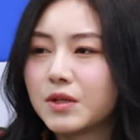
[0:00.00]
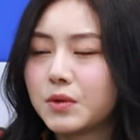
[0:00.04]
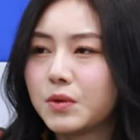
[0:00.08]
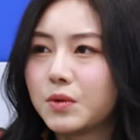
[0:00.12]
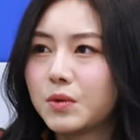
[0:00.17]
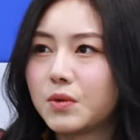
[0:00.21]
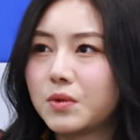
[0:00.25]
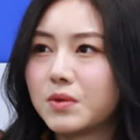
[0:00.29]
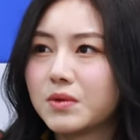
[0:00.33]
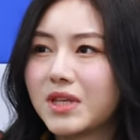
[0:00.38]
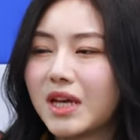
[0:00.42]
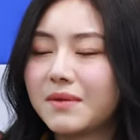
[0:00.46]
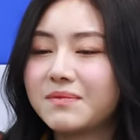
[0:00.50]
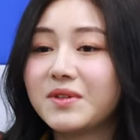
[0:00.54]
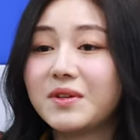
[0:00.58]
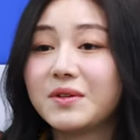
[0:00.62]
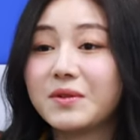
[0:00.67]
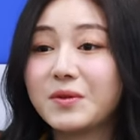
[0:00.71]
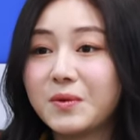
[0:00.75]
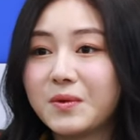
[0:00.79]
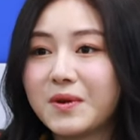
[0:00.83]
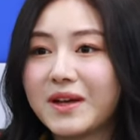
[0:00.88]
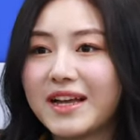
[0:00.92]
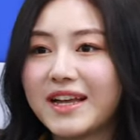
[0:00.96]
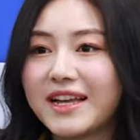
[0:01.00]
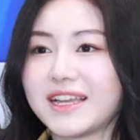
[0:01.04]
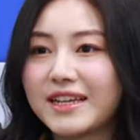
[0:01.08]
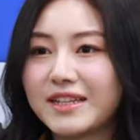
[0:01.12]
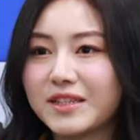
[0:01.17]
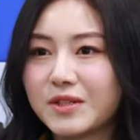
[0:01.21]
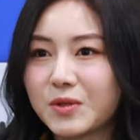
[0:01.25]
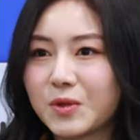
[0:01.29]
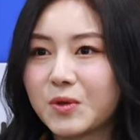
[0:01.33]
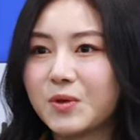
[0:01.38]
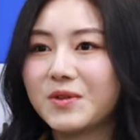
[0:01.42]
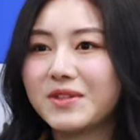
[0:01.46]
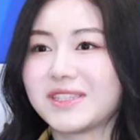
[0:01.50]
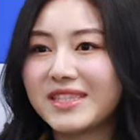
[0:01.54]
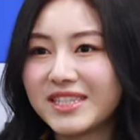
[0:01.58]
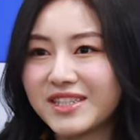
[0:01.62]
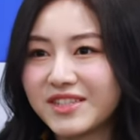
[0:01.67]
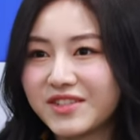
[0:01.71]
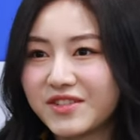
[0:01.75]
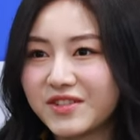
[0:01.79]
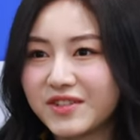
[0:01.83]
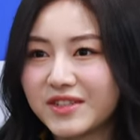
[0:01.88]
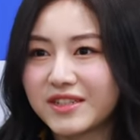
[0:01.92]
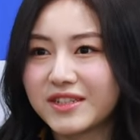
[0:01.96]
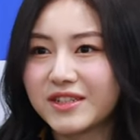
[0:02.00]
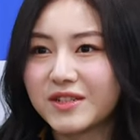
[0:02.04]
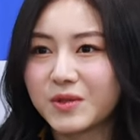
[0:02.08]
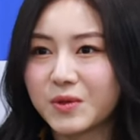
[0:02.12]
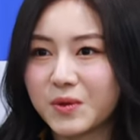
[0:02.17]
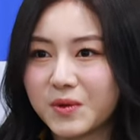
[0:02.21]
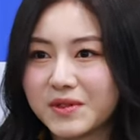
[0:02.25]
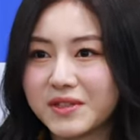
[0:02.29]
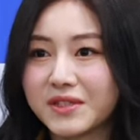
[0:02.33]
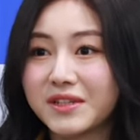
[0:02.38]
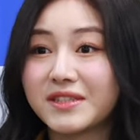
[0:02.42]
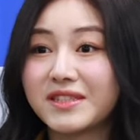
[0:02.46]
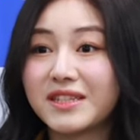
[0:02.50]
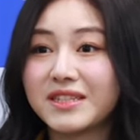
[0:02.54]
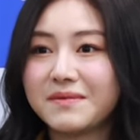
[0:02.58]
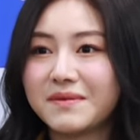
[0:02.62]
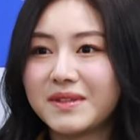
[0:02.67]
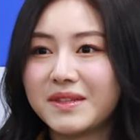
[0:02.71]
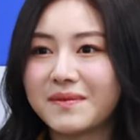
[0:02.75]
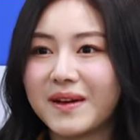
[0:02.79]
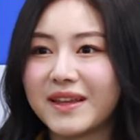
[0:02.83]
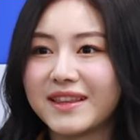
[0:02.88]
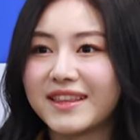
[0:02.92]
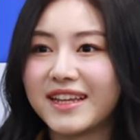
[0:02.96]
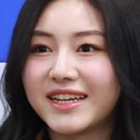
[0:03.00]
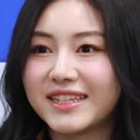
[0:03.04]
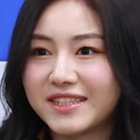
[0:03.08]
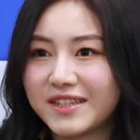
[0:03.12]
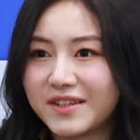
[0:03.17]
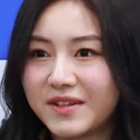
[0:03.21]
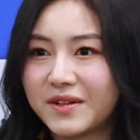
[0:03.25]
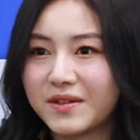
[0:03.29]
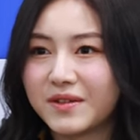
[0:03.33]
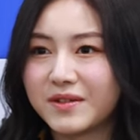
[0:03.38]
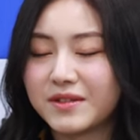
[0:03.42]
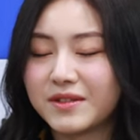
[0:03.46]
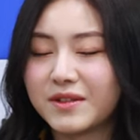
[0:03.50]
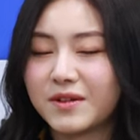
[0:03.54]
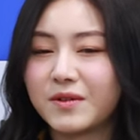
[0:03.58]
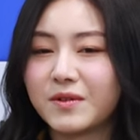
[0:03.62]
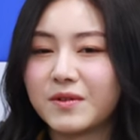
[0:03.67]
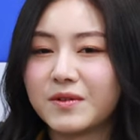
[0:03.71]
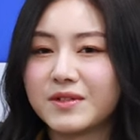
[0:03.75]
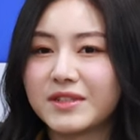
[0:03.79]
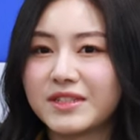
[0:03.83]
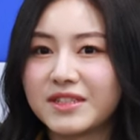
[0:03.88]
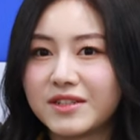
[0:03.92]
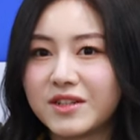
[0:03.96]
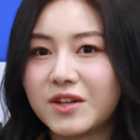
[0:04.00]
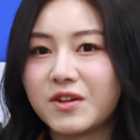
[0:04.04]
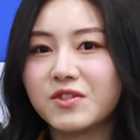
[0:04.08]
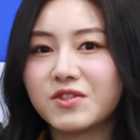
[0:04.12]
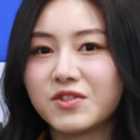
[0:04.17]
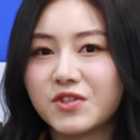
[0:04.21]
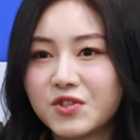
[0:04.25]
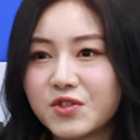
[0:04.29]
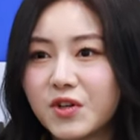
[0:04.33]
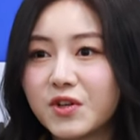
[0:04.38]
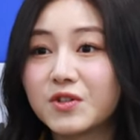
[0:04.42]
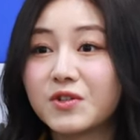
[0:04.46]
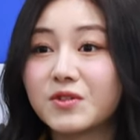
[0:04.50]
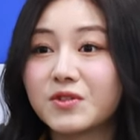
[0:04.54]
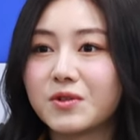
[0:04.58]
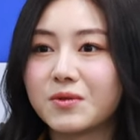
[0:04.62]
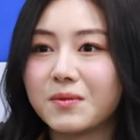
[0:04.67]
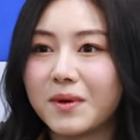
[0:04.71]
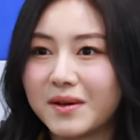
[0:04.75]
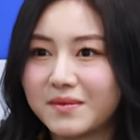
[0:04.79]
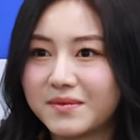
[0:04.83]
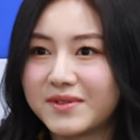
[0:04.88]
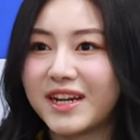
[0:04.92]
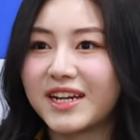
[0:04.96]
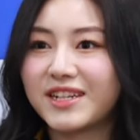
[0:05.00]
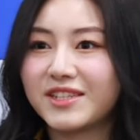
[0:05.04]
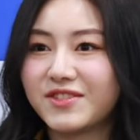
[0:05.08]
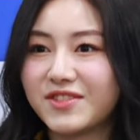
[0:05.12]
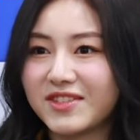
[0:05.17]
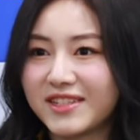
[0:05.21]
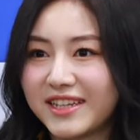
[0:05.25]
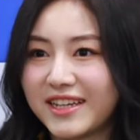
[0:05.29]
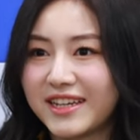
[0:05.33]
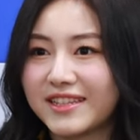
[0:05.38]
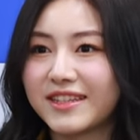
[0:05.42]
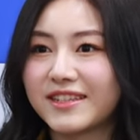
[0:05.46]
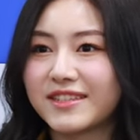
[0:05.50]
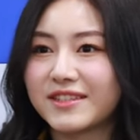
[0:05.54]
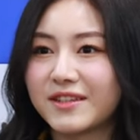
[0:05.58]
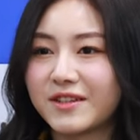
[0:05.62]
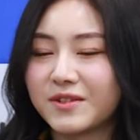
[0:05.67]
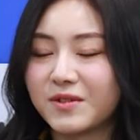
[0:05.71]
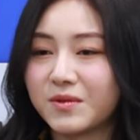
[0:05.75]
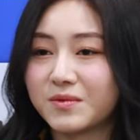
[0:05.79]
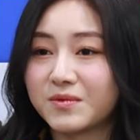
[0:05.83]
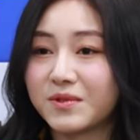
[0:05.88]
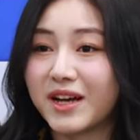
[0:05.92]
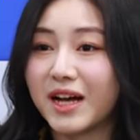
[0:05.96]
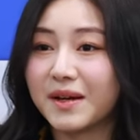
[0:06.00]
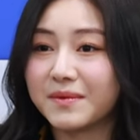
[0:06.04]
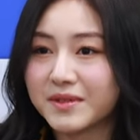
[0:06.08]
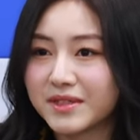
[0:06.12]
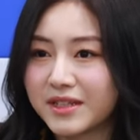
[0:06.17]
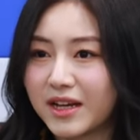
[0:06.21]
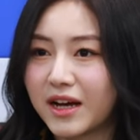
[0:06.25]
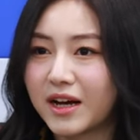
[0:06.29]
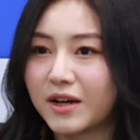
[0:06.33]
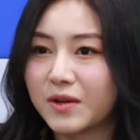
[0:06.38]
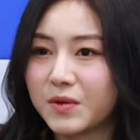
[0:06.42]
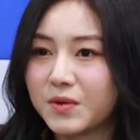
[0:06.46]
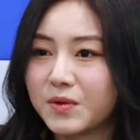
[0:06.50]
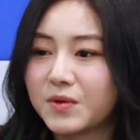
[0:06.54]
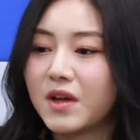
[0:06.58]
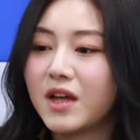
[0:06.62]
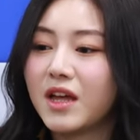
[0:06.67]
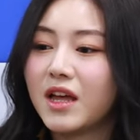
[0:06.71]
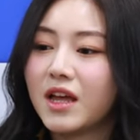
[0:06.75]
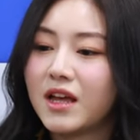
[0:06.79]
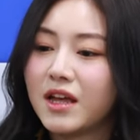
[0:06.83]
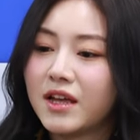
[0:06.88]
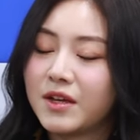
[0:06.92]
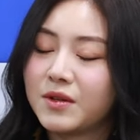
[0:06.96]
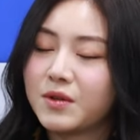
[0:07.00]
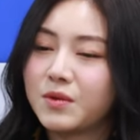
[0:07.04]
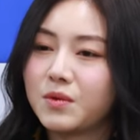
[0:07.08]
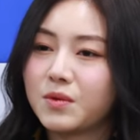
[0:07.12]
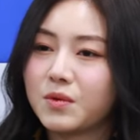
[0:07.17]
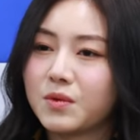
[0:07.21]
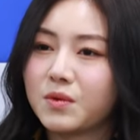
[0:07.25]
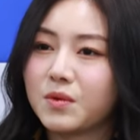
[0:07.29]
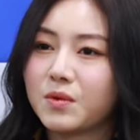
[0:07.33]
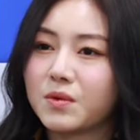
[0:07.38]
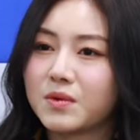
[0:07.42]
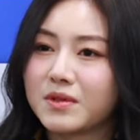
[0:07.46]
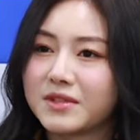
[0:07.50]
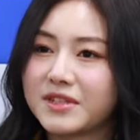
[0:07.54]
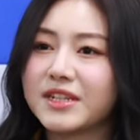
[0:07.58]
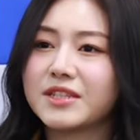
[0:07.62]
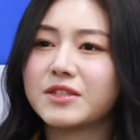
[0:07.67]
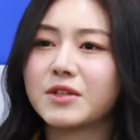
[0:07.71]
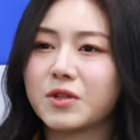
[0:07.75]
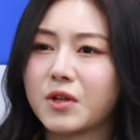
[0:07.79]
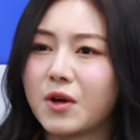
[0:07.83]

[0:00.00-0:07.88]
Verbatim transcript: 또 3년 동안 좋은 친구들, 좋은 선생님들 만나서 어, 즐거운 추억으로 마무리할 수 있게 돼서 너무 감사하고 또 그래서